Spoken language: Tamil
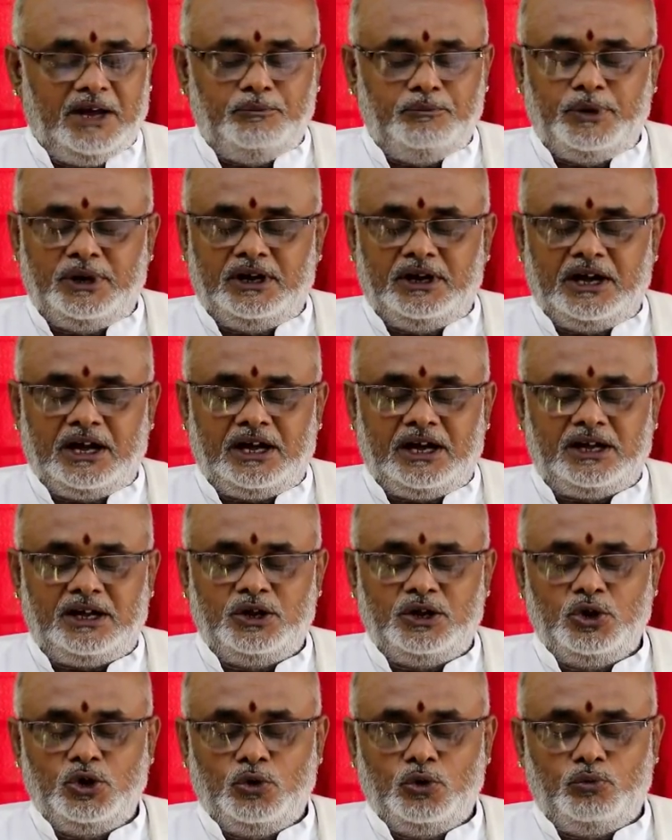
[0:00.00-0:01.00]

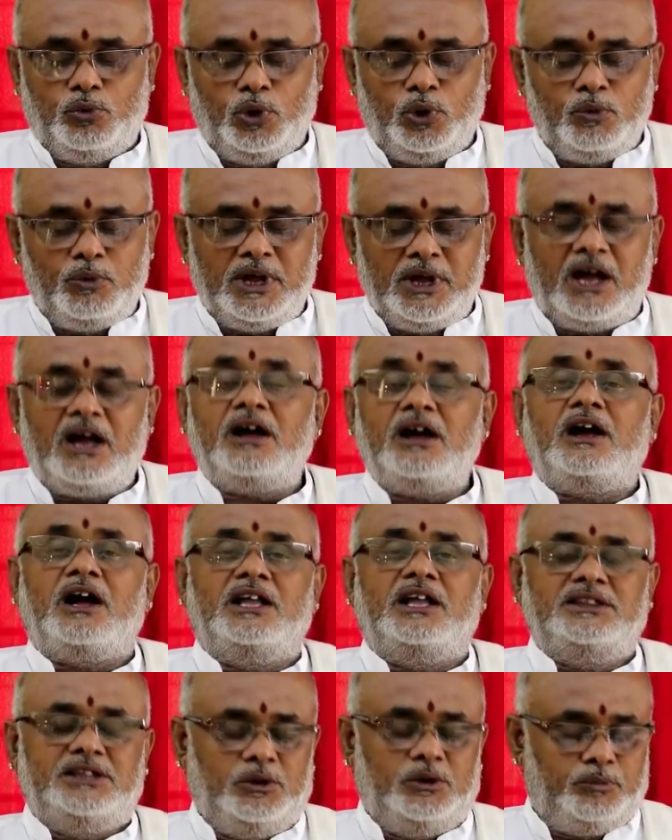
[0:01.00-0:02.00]
வாய்ப்பிற்காக
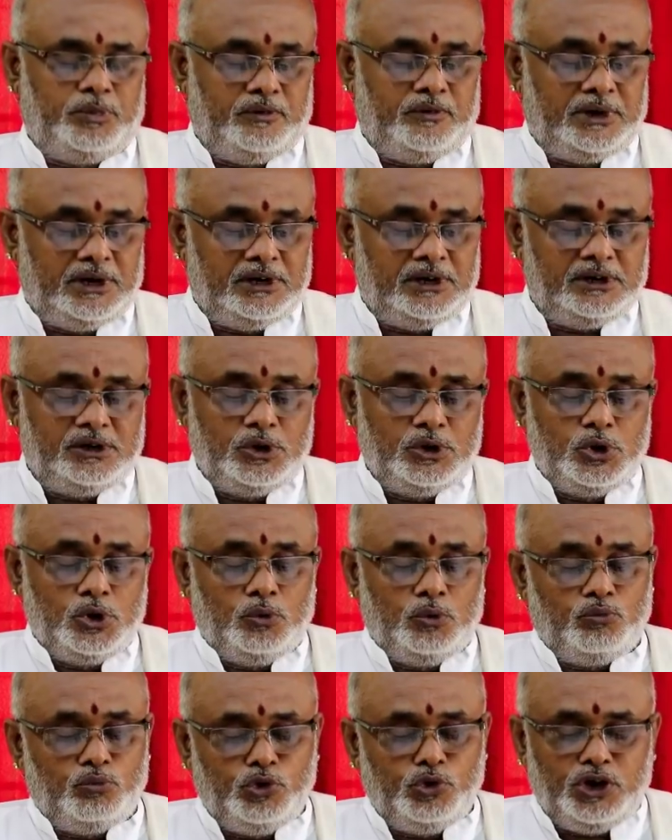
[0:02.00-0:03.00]
பொறுமையாக காத்திருப்பவர்கள்
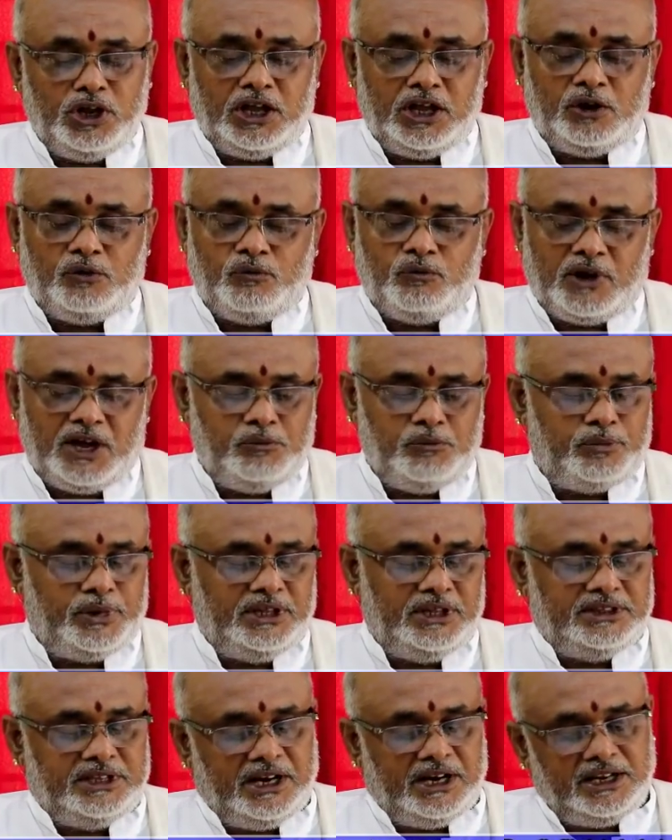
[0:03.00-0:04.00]
முன்னேறும்
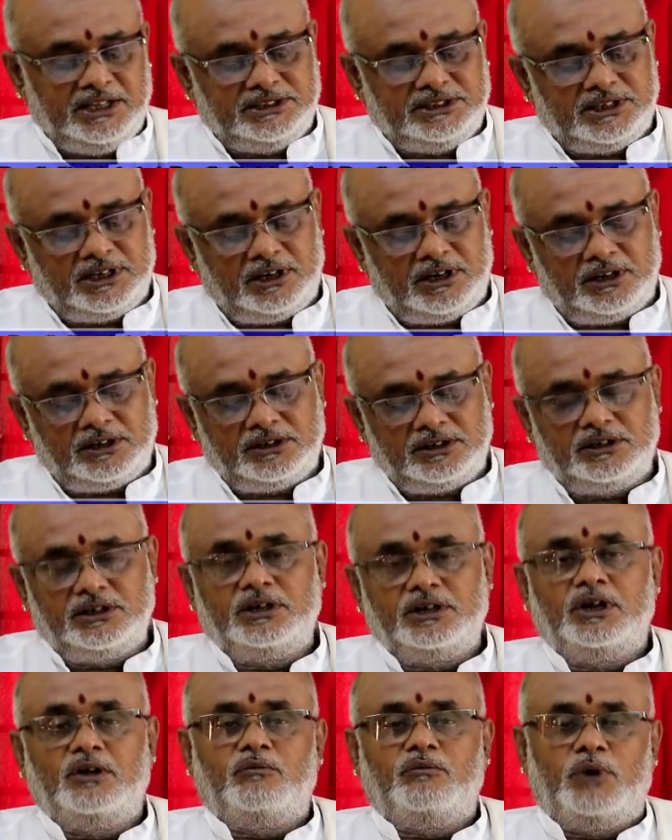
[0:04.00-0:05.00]
வாய்ப்பை தேடிச் சென்று
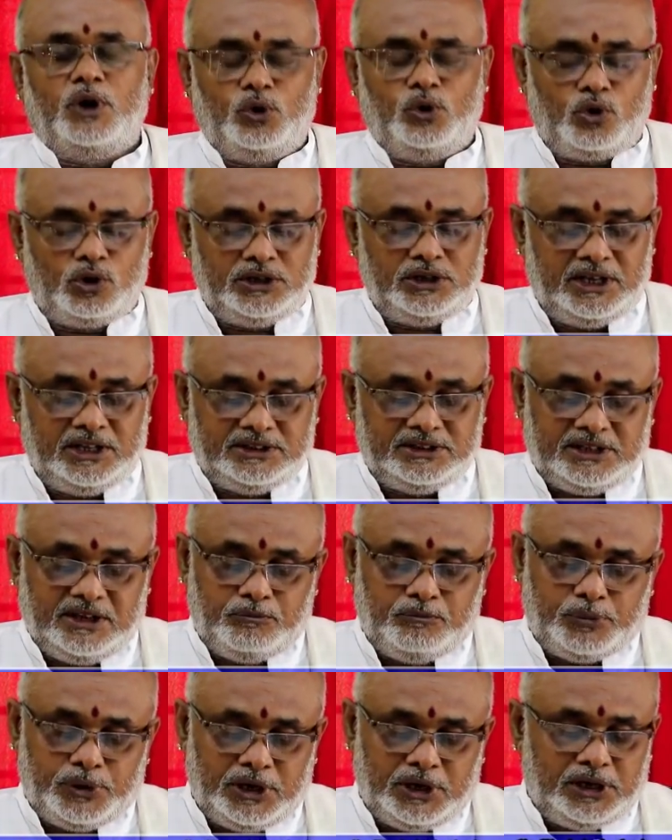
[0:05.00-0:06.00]

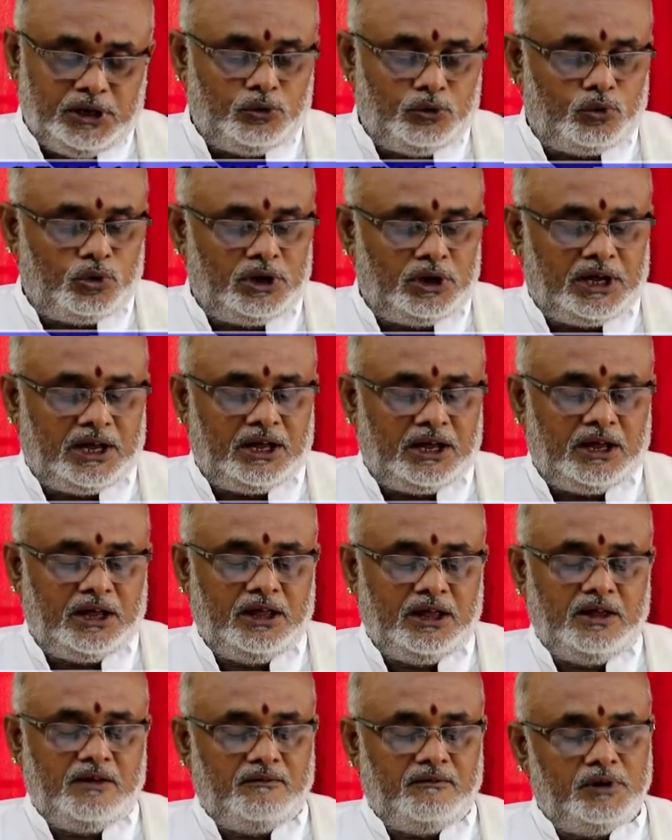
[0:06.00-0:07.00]
மனோதிடத்தை பெருக்கிக் கொண்டார்